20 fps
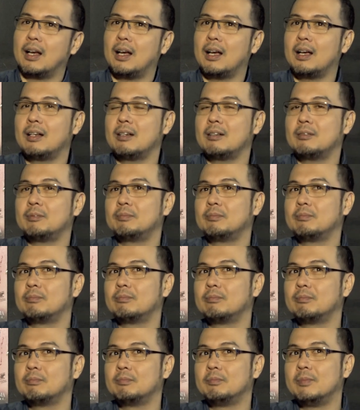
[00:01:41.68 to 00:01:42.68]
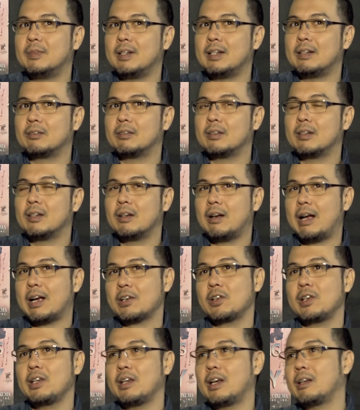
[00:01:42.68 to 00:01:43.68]
Um,
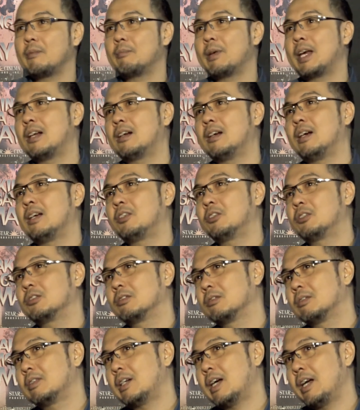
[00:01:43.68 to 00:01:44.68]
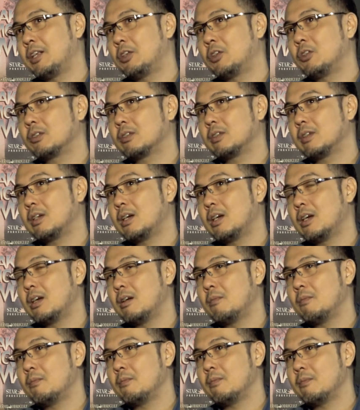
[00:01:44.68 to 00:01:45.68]
actually, ano, parang I took, I took
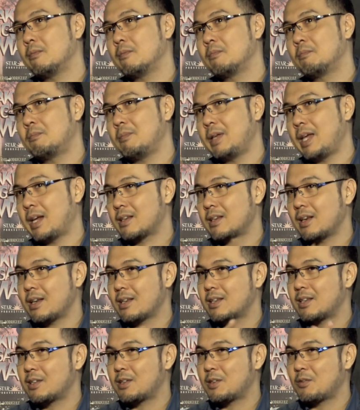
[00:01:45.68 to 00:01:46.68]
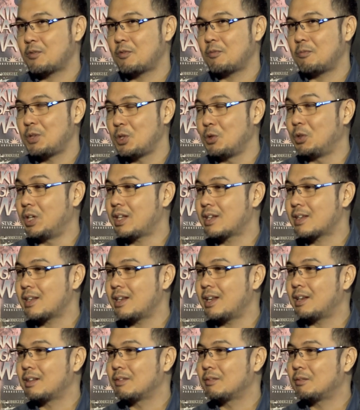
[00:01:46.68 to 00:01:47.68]
um, excess units
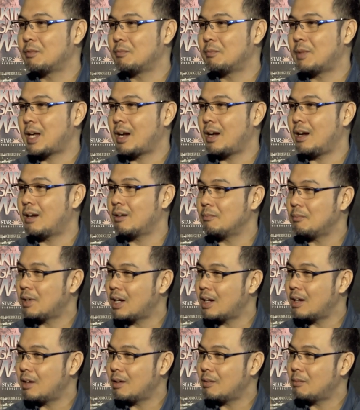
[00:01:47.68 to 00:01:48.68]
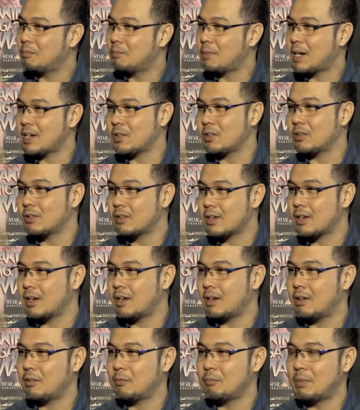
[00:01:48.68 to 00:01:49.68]
na para lang makapasok
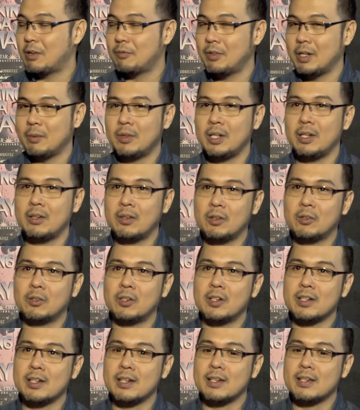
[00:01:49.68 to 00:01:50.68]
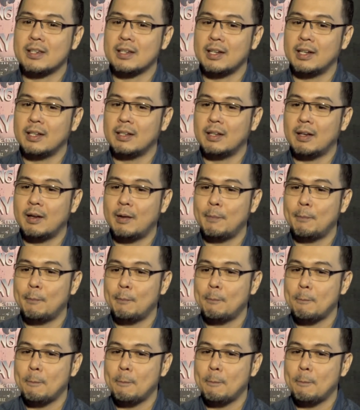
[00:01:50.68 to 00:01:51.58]
sa mga film theory courses. And um,